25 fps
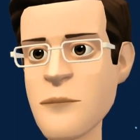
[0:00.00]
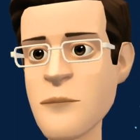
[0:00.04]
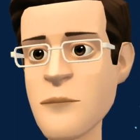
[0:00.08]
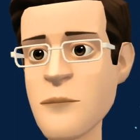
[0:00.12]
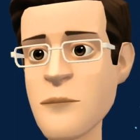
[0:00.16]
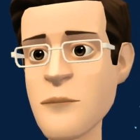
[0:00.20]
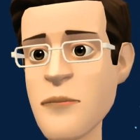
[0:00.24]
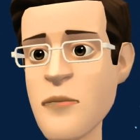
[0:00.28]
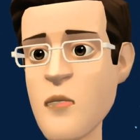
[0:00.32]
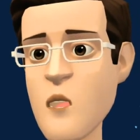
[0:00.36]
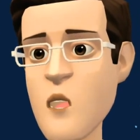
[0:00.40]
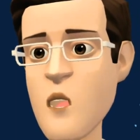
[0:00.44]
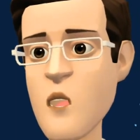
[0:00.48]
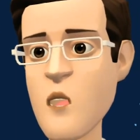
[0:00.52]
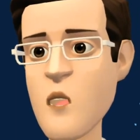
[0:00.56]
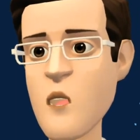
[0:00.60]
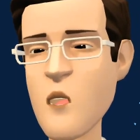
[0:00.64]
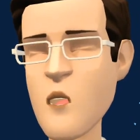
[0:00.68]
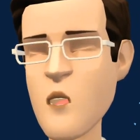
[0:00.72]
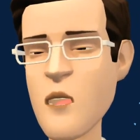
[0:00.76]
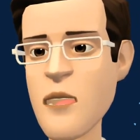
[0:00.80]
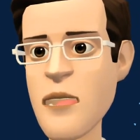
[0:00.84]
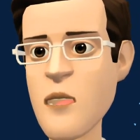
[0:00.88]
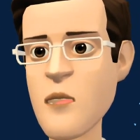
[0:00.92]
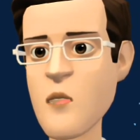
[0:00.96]

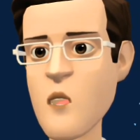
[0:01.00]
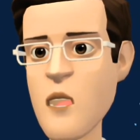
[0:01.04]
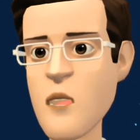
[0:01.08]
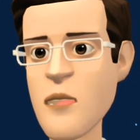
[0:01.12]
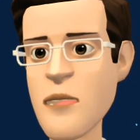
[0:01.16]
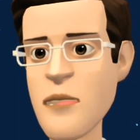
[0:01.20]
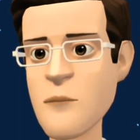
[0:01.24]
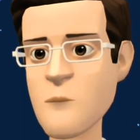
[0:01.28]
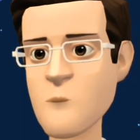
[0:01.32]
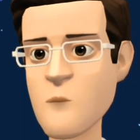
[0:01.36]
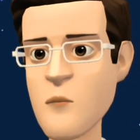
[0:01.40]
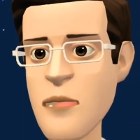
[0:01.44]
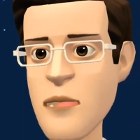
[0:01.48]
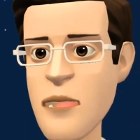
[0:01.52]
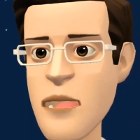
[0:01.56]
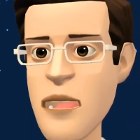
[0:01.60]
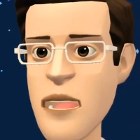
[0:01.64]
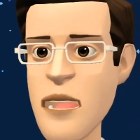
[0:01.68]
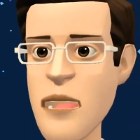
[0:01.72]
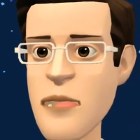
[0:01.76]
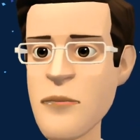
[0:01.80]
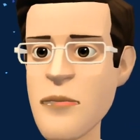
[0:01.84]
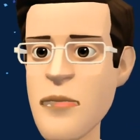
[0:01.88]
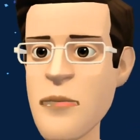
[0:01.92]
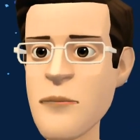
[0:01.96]
वैज्ञानिकों ने प्रोस्टेट
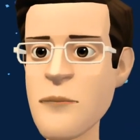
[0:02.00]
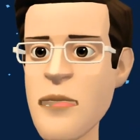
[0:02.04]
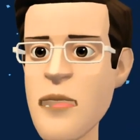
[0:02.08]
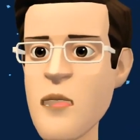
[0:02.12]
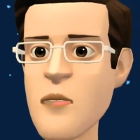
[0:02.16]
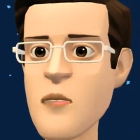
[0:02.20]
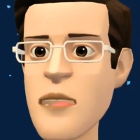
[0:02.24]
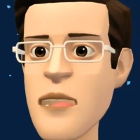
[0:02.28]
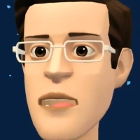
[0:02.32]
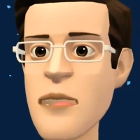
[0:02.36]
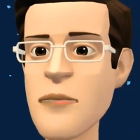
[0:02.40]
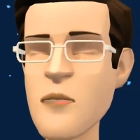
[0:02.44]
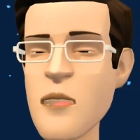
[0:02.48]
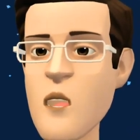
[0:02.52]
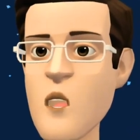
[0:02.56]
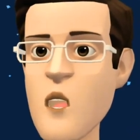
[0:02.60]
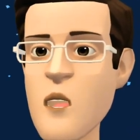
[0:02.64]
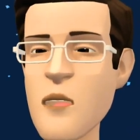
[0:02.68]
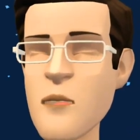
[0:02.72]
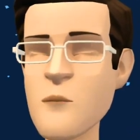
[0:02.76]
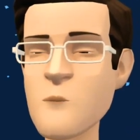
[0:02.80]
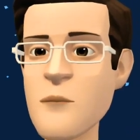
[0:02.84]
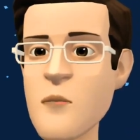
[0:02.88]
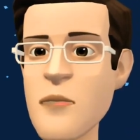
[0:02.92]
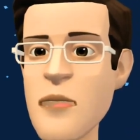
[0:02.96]
कैंसर की जांच का
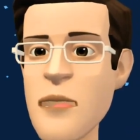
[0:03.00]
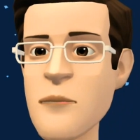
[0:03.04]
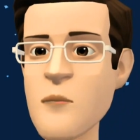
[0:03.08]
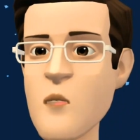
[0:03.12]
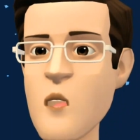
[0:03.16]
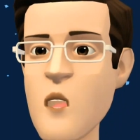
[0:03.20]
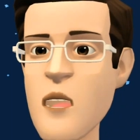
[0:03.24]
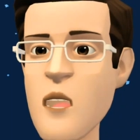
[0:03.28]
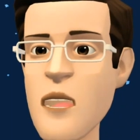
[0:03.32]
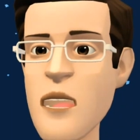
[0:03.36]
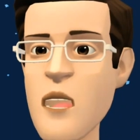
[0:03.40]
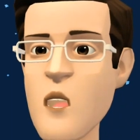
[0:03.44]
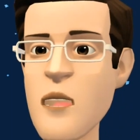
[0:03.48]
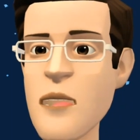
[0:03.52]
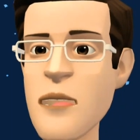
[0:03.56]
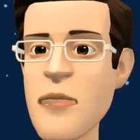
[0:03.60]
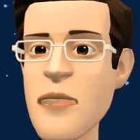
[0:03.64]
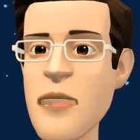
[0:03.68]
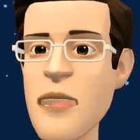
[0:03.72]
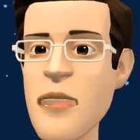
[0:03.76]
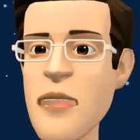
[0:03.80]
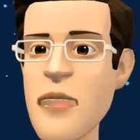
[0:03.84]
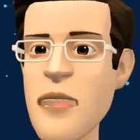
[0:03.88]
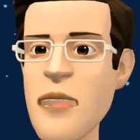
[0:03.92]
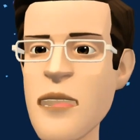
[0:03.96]
एक नया तरीका
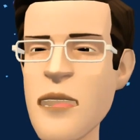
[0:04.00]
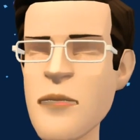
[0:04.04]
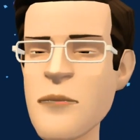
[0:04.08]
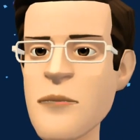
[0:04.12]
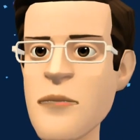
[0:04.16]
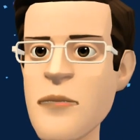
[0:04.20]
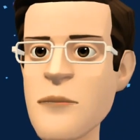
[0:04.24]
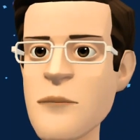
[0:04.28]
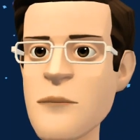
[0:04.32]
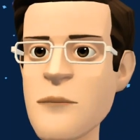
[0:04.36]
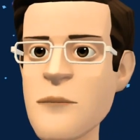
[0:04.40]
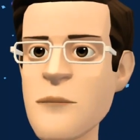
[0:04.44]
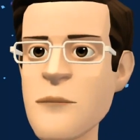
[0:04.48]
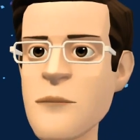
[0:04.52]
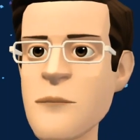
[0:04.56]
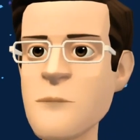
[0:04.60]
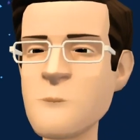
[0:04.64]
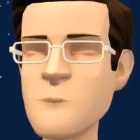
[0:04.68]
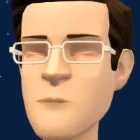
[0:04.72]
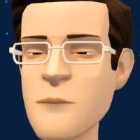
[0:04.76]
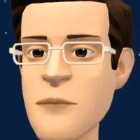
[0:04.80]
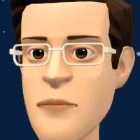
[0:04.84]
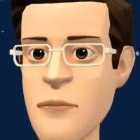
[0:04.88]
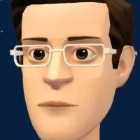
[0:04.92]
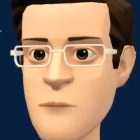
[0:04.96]
विकसित किया है
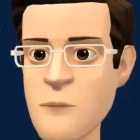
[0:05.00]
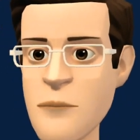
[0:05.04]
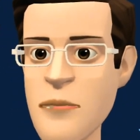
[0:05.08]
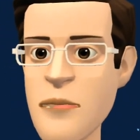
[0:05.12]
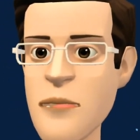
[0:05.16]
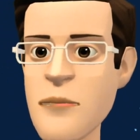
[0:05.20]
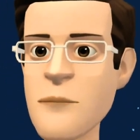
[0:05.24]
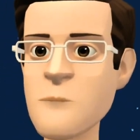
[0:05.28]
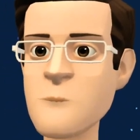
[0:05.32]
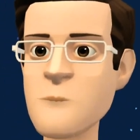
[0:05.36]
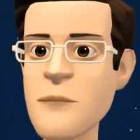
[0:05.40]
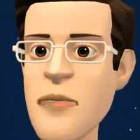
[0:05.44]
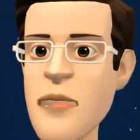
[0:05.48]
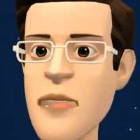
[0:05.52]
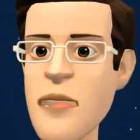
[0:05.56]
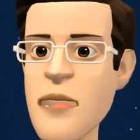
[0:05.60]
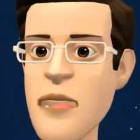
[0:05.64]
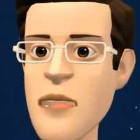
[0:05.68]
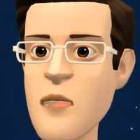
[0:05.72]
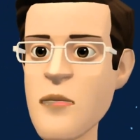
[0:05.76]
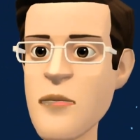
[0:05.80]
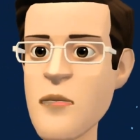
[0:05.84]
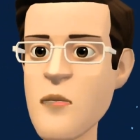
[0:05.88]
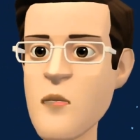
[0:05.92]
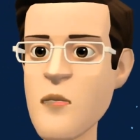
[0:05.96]
इससे यह पता
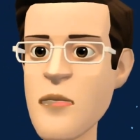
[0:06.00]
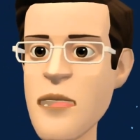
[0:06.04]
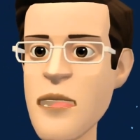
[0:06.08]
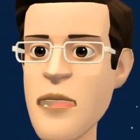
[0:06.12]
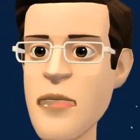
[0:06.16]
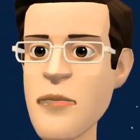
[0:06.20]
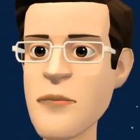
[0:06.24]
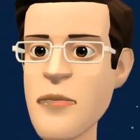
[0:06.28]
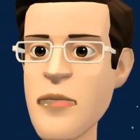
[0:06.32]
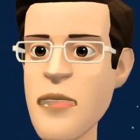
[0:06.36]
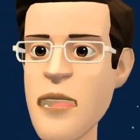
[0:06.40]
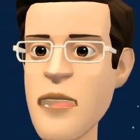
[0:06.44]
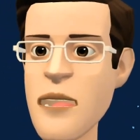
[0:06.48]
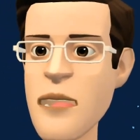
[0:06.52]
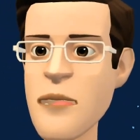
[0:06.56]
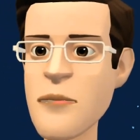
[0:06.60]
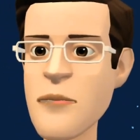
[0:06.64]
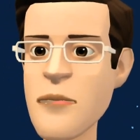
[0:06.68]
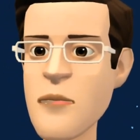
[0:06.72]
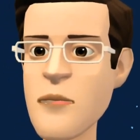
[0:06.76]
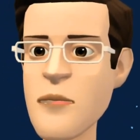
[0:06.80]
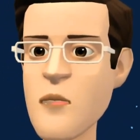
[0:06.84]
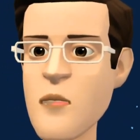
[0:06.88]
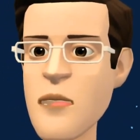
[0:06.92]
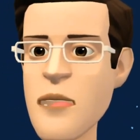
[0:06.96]
लगाया जा सकेगा
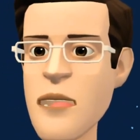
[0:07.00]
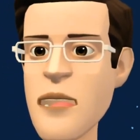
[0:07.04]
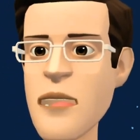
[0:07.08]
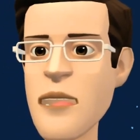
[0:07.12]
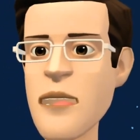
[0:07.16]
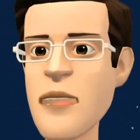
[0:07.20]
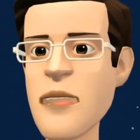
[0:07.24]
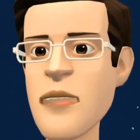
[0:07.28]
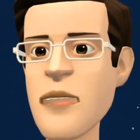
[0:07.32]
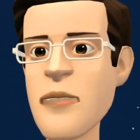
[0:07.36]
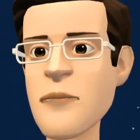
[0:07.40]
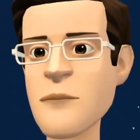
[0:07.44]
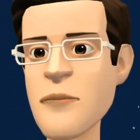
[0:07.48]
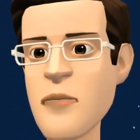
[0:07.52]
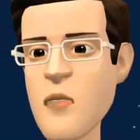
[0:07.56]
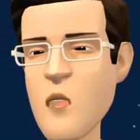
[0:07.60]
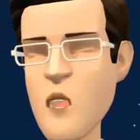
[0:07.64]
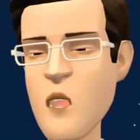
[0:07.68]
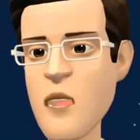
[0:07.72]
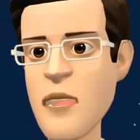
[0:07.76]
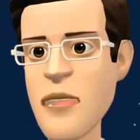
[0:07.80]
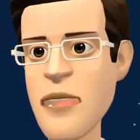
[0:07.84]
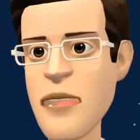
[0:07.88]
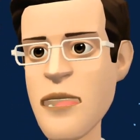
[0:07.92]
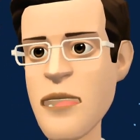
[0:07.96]
कि पुरुषों में होने
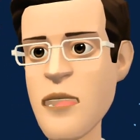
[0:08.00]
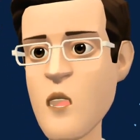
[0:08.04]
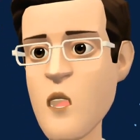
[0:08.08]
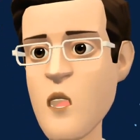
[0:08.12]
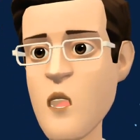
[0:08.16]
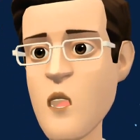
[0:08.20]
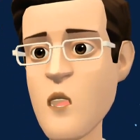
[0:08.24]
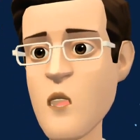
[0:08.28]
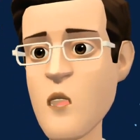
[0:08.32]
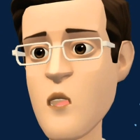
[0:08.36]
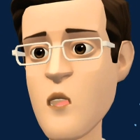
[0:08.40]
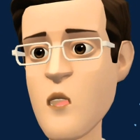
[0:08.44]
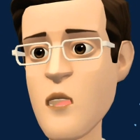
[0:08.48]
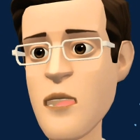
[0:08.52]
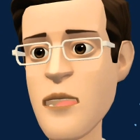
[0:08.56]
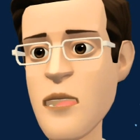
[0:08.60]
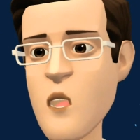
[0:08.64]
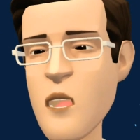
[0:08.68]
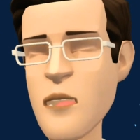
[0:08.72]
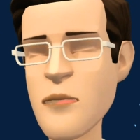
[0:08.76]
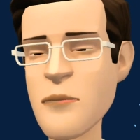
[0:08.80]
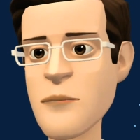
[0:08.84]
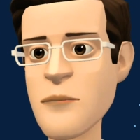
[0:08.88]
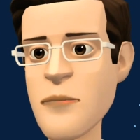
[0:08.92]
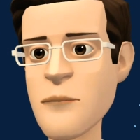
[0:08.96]
वाला यह कैंसर
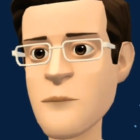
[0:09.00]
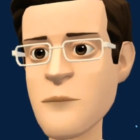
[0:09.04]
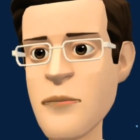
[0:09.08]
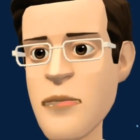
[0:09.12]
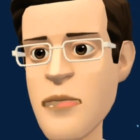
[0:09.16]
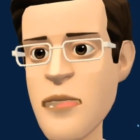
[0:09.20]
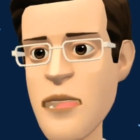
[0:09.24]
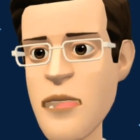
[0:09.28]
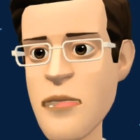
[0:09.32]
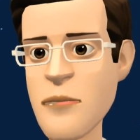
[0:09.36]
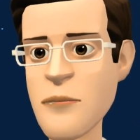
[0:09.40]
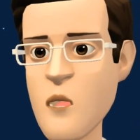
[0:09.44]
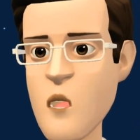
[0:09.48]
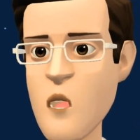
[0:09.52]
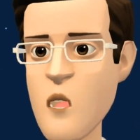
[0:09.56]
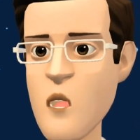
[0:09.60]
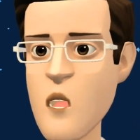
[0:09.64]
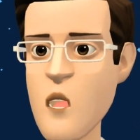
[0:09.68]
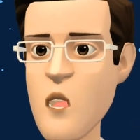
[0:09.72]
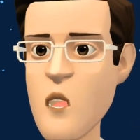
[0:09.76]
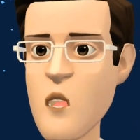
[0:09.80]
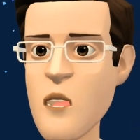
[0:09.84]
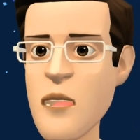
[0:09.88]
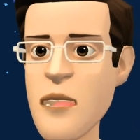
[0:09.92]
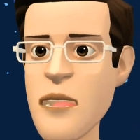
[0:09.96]
कितना कम
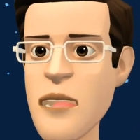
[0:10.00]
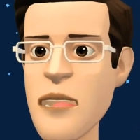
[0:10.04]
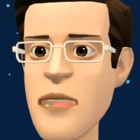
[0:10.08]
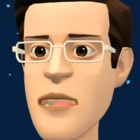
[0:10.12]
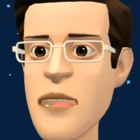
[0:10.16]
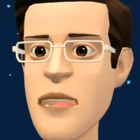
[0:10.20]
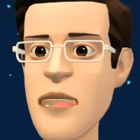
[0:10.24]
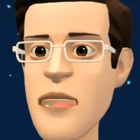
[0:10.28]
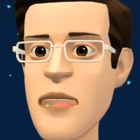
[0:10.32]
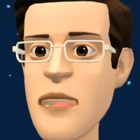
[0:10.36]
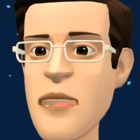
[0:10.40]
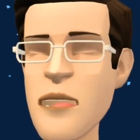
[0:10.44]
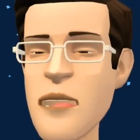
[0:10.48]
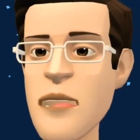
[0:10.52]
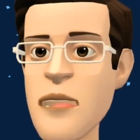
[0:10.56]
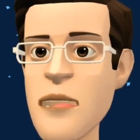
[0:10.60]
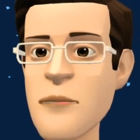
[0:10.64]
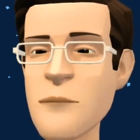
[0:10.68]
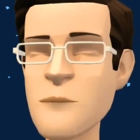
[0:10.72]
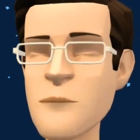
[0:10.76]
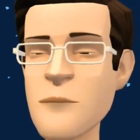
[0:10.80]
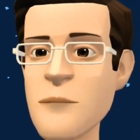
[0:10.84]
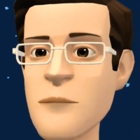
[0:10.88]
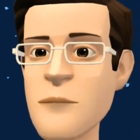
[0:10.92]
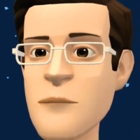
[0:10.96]
या ज़्यादा घातक है
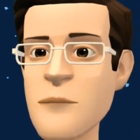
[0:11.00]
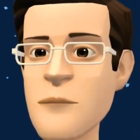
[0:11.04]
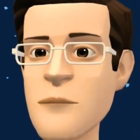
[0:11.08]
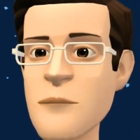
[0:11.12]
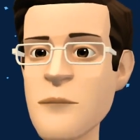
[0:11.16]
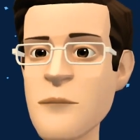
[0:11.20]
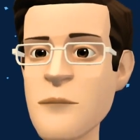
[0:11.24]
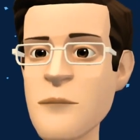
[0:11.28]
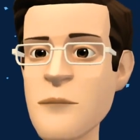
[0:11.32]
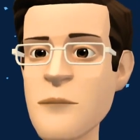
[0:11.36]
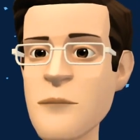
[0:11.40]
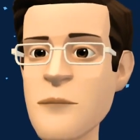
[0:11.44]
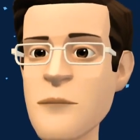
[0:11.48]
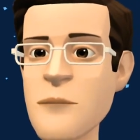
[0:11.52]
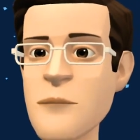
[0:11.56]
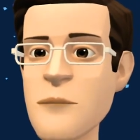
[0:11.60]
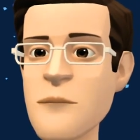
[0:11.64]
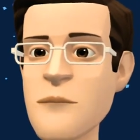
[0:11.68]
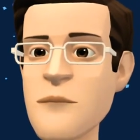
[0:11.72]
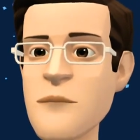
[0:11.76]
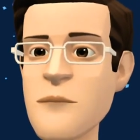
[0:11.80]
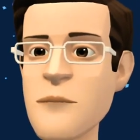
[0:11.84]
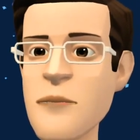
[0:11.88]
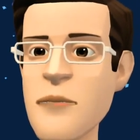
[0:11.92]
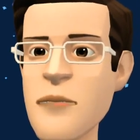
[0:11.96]

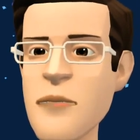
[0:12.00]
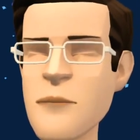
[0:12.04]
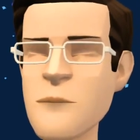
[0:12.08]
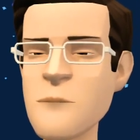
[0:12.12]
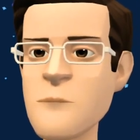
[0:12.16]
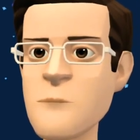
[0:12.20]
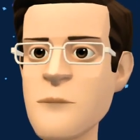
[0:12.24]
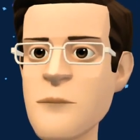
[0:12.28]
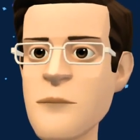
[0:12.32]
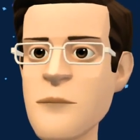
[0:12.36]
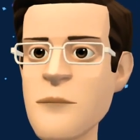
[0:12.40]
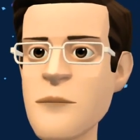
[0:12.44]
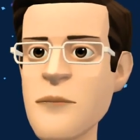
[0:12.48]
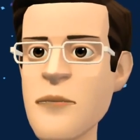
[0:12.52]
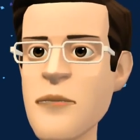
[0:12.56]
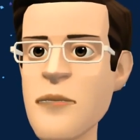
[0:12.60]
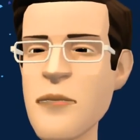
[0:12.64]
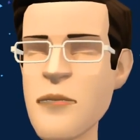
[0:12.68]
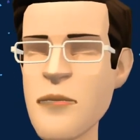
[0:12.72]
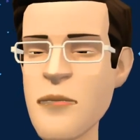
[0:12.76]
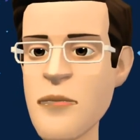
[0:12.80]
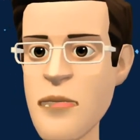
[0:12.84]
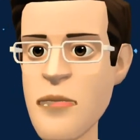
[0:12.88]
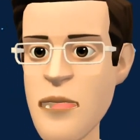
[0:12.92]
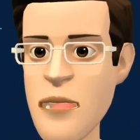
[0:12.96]
इससे हर
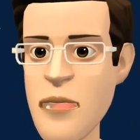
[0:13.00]
साल